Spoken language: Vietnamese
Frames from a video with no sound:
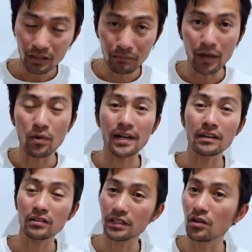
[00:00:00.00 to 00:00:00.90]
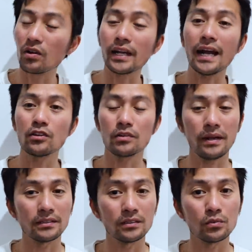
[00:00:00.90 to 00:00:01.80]
bạn qua đây, có khi con cái của các
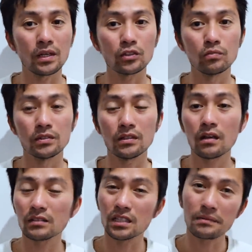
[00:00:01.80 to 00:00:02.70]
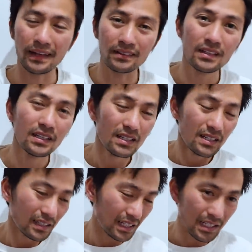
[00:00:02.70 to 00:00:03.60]
bạn được đi qua chung nữa đó, thì các bạn
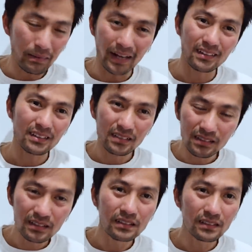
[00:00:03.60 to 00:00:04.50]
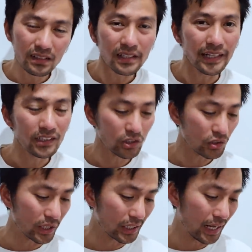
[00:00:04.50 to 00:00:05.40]
thì các bạn cứ cứ cứ nghĩ tới cái
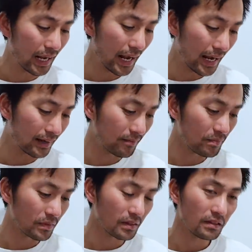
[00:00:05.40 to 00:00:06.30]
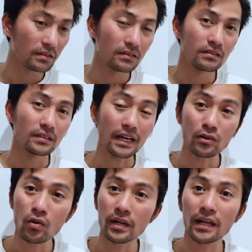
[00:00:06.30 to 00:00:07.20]
chuyện là à, ráng
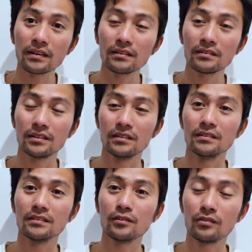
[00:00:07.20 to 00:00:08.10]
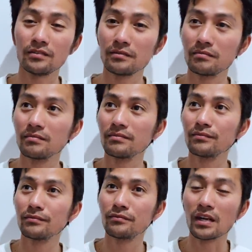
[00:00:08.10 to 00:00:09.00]
cố gắng gì
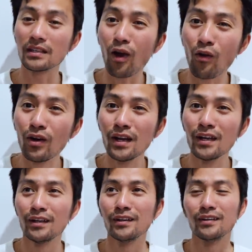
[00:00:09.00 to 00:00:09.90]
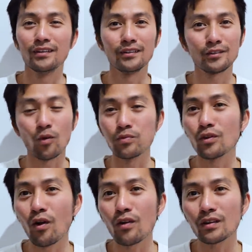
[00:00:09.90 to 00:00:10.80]
phấn đấu, uh, củng
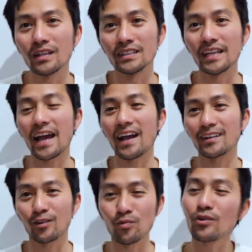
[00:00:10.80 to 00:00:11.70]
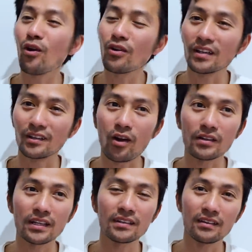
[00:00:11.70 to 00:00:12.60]
cố đời cha, củng cố đời con
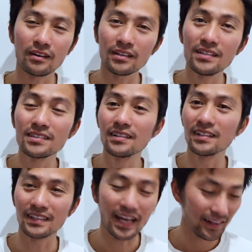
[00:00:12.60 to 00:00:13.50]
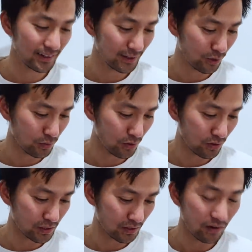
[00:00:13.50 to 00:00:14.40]
nha, đó, hy sinh đời cha đi để củng
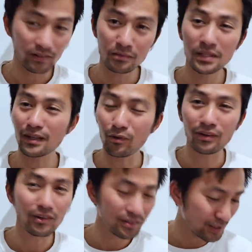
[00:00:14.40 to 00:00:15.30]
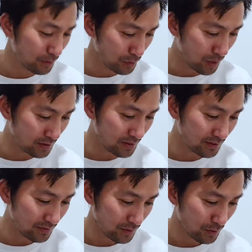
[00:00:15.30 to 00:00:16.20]
cố đời con. Không biết câu đó nói làm sao mình quên rồi,
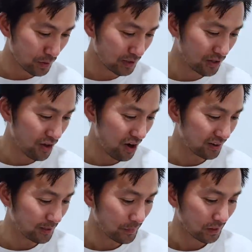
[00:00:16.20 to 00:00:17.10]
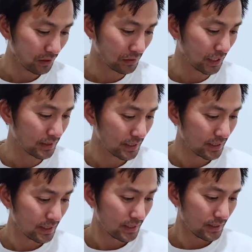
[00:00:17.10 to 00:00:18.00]
quên nó nho rồi. Ok,
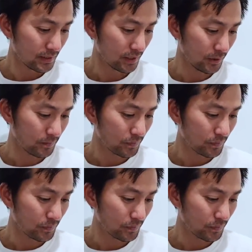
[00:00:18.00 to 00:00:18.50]
rồi